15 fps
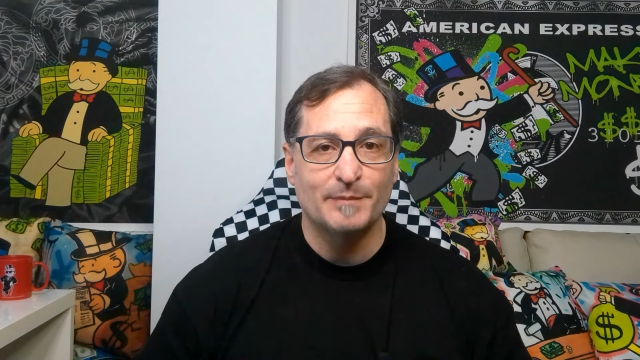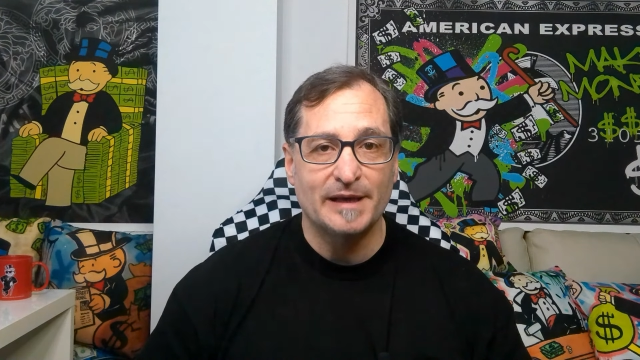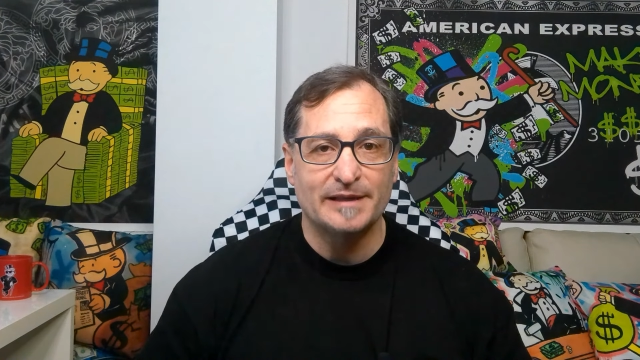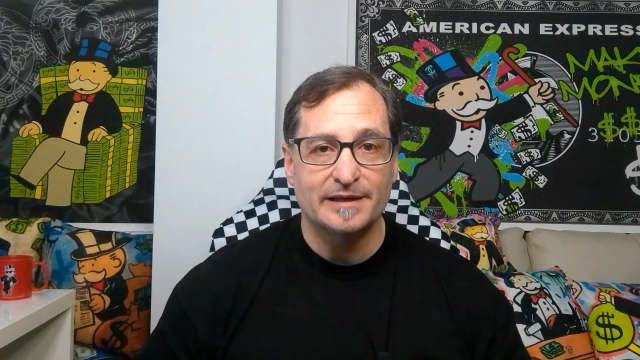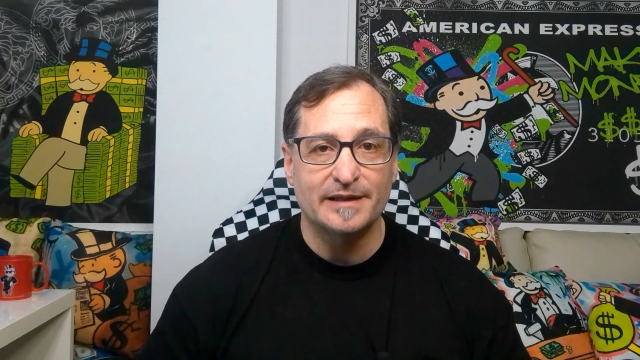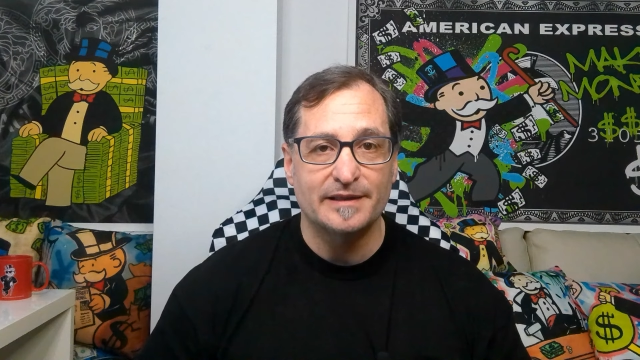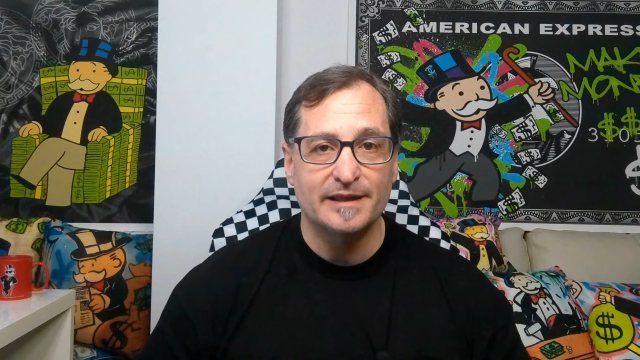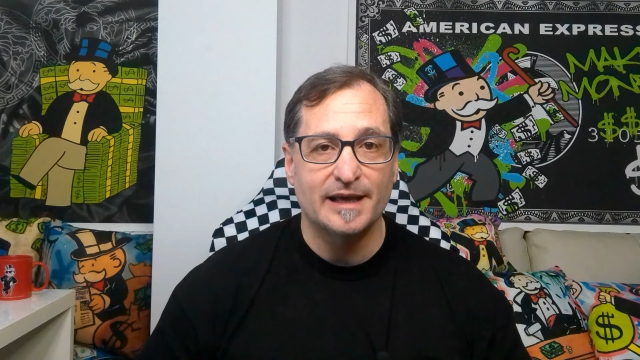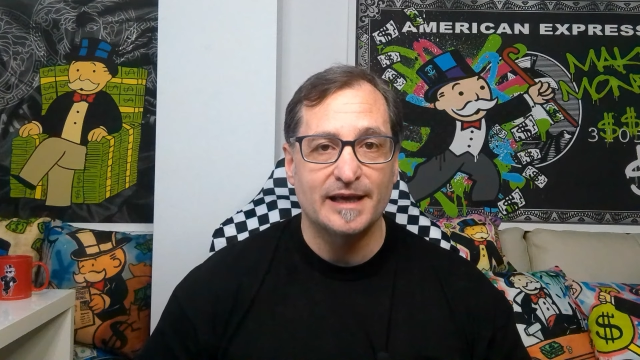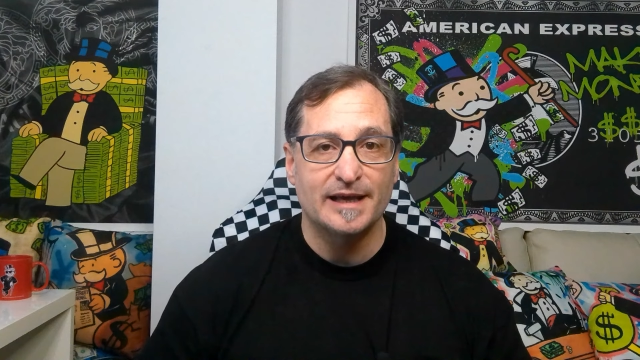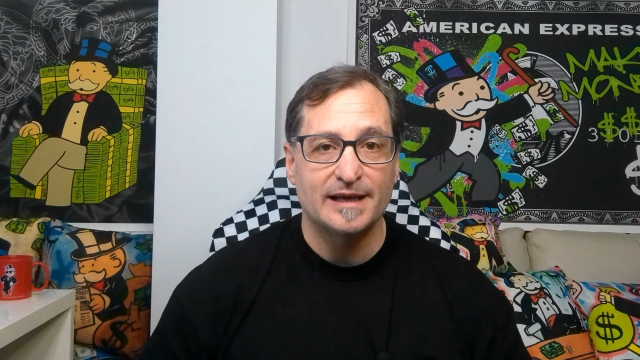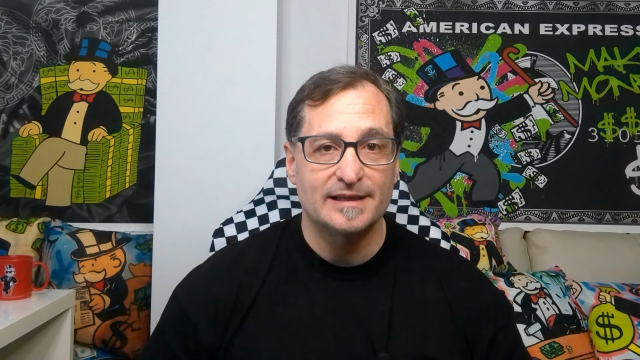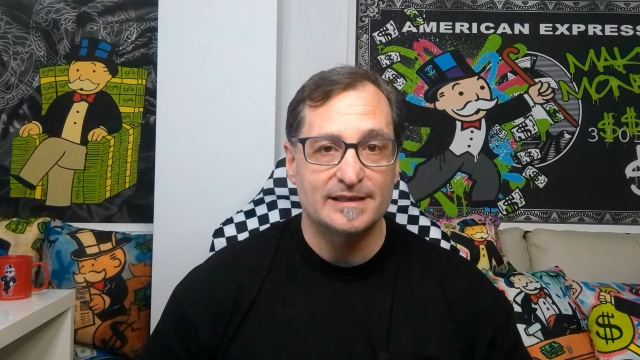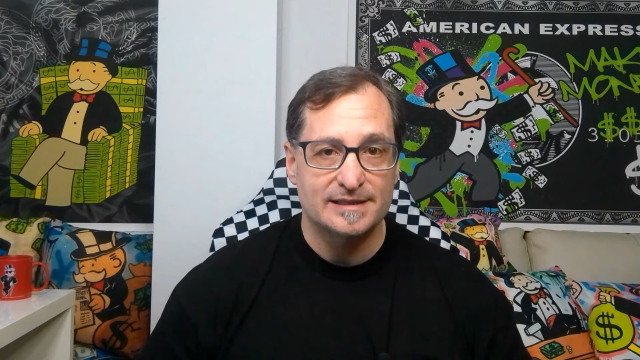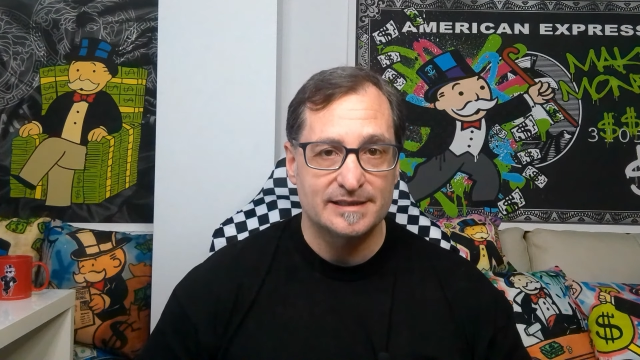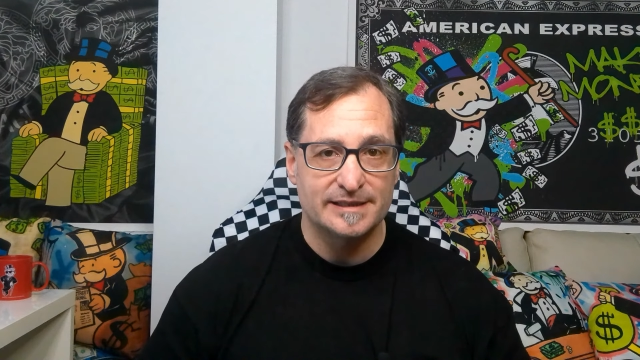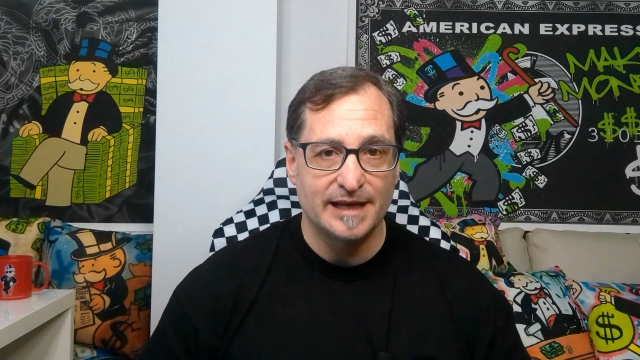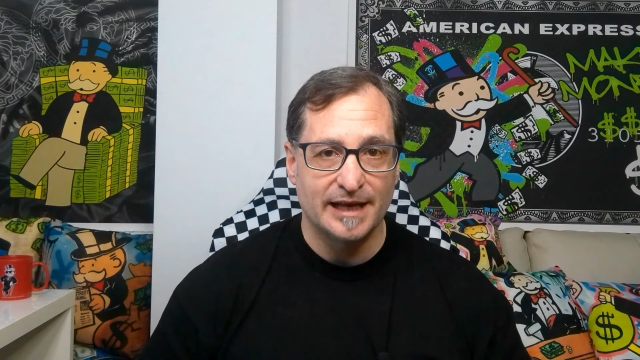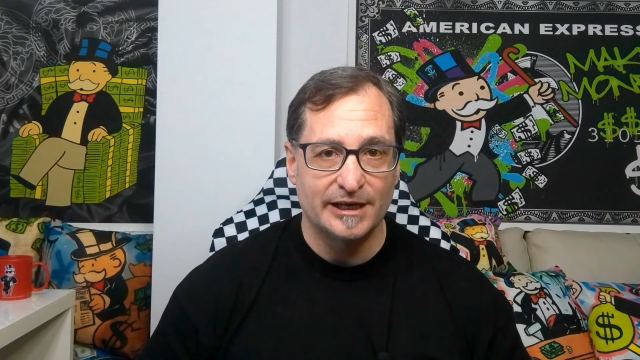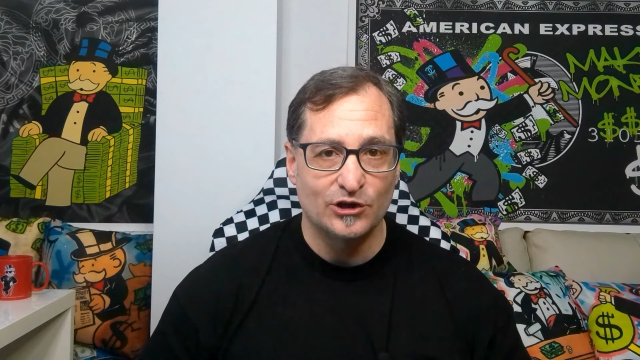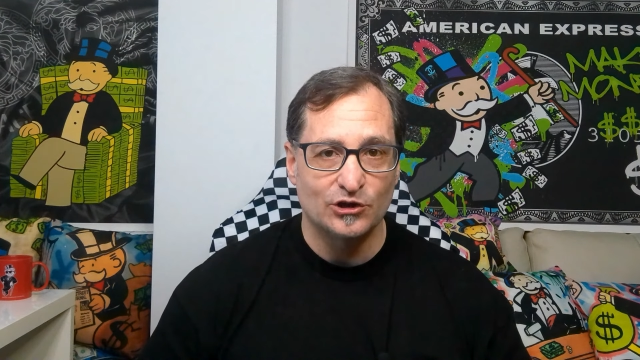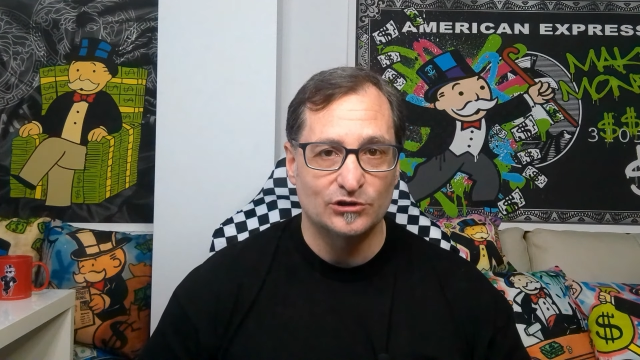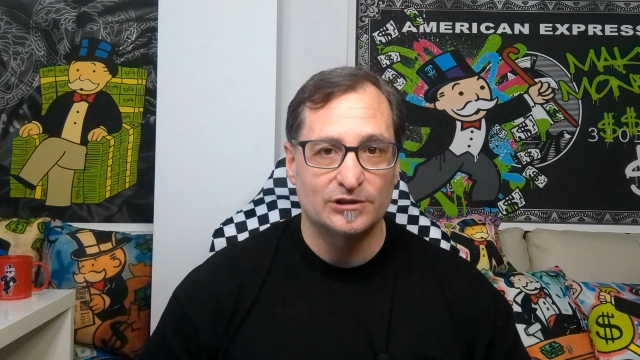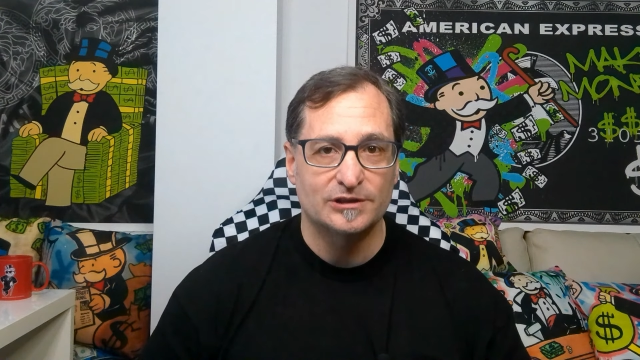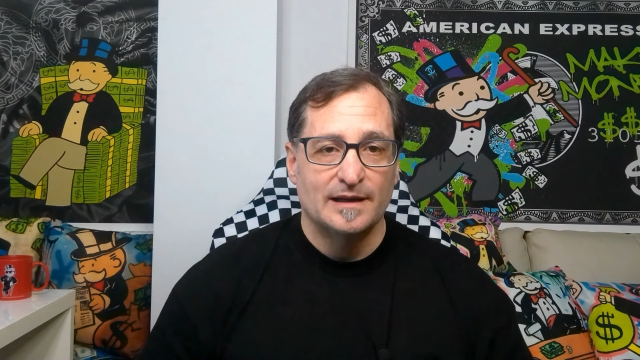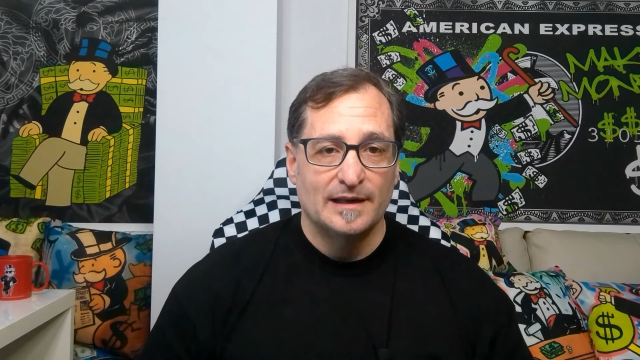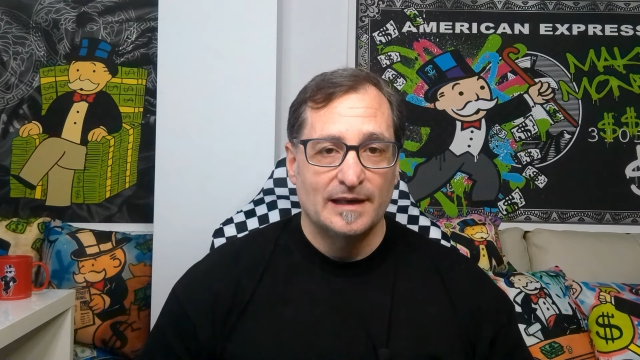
Patricia Janiot.